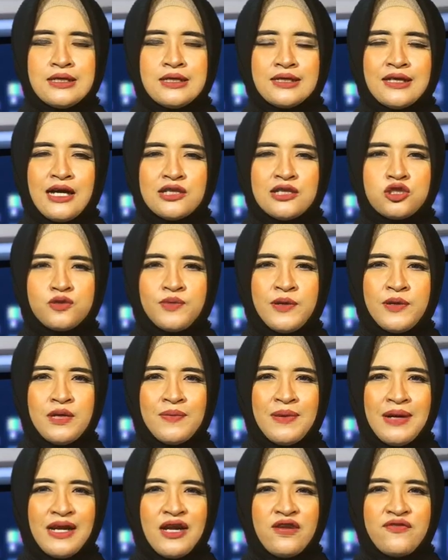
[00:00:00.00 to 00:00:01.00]
Kasus
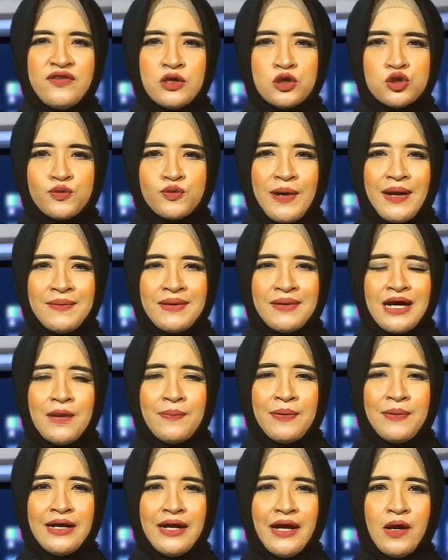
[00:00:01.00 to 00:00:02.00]
penyebaran virus PMK
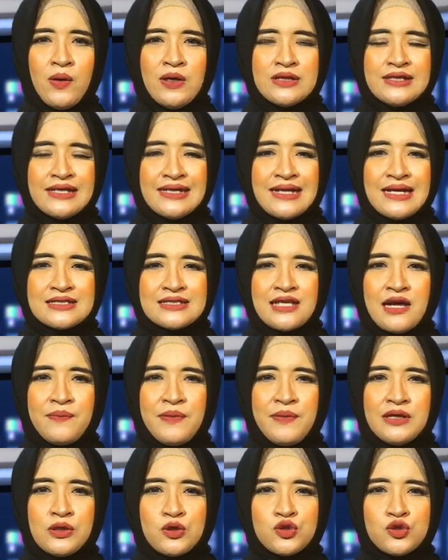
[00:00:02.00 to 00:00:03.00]
pada hewan ternak
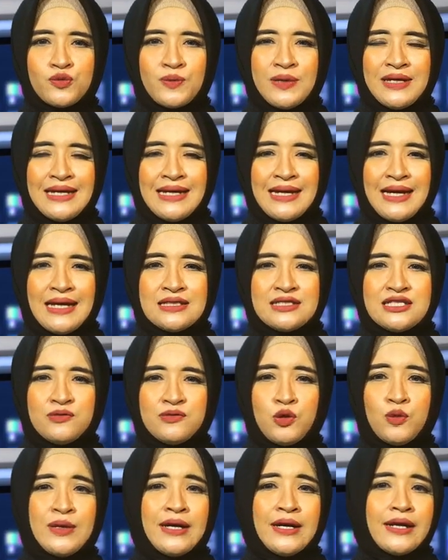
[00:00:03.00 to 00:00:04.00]
sapi terus meningkat di
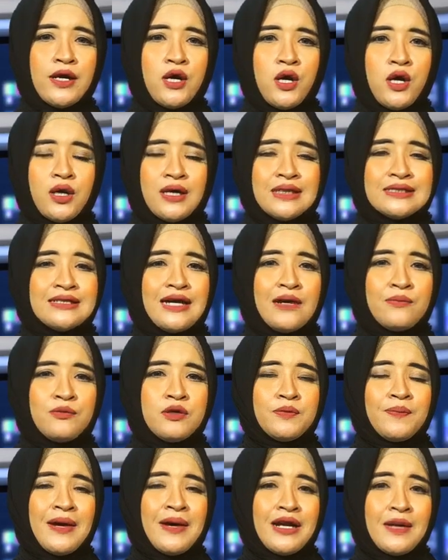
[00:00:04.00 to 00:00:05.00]
Bumi Reok.
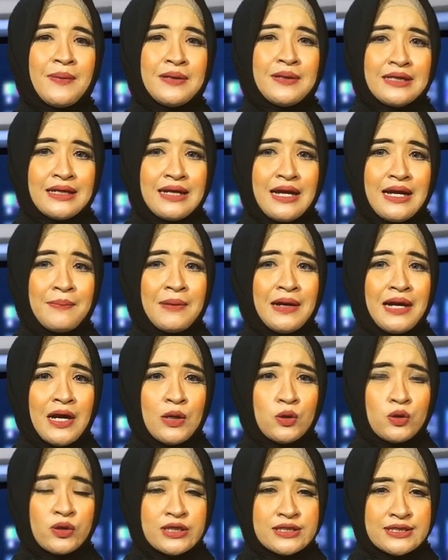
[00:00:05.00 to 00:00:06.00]
Namun para peternak
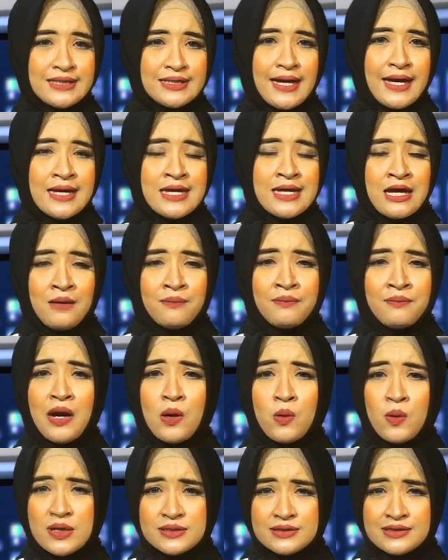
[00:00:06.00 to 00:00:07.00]
mengaku resah
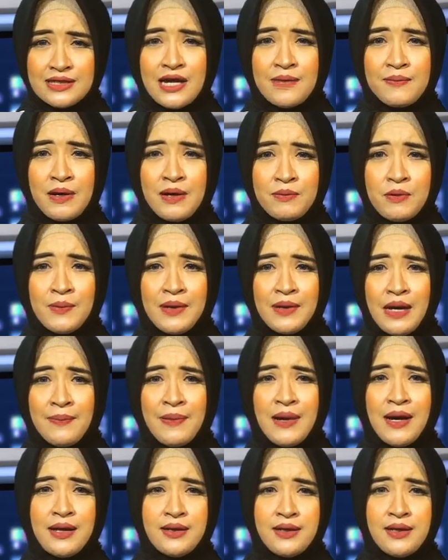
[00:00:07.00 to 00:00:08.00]
bahwa selama beberapa
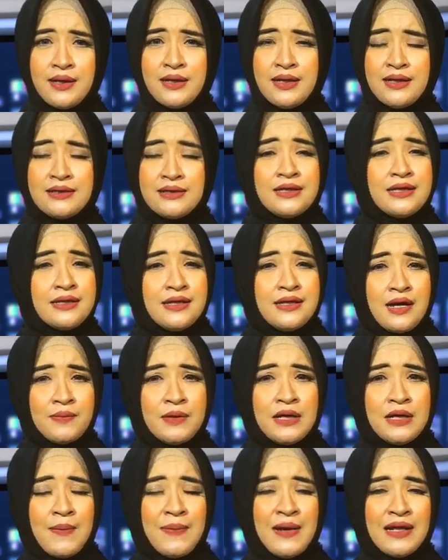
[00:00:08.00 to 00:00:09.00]
hari ini tidak
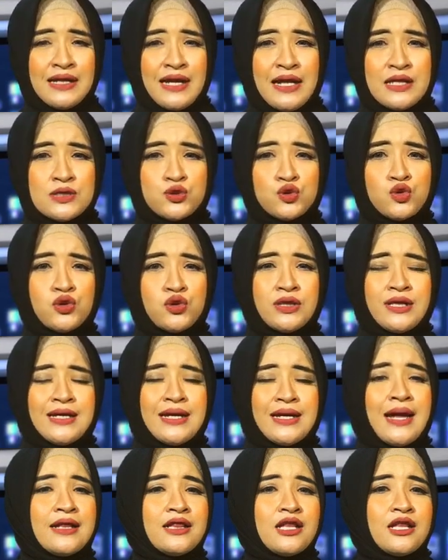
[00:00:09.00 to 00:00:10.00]
mendapatkan suntik
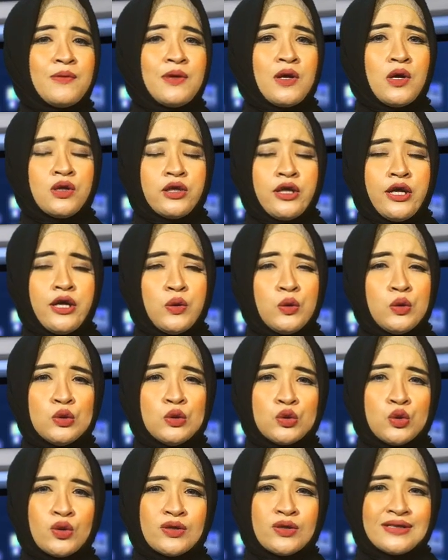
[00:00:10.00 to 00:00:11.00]
antibiotik
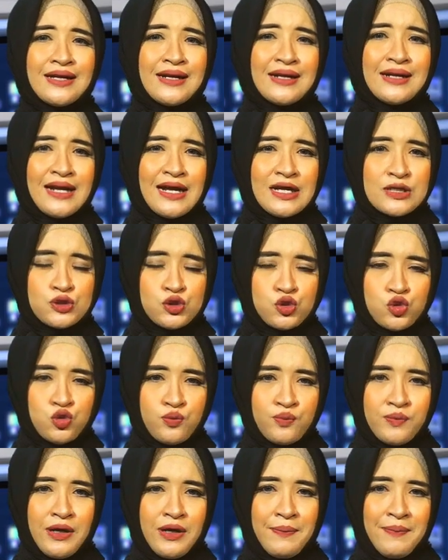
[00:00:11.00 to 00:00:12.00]
untuk ternak
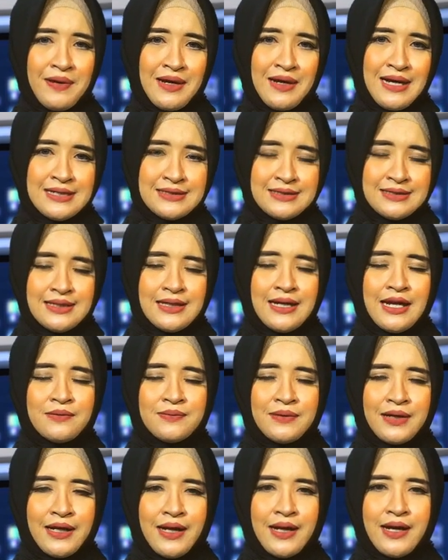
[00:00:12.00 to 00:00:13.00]
sumber penghasilan
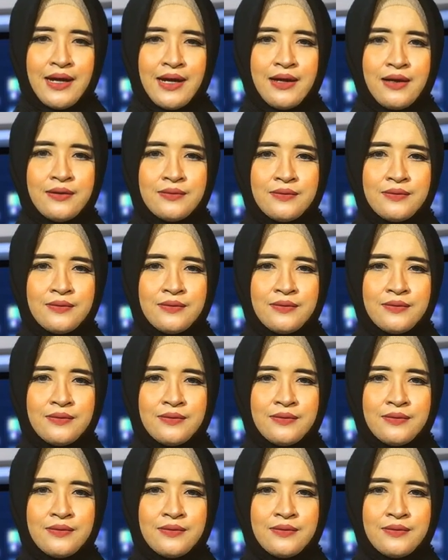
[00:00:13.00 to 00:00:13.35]
mereka.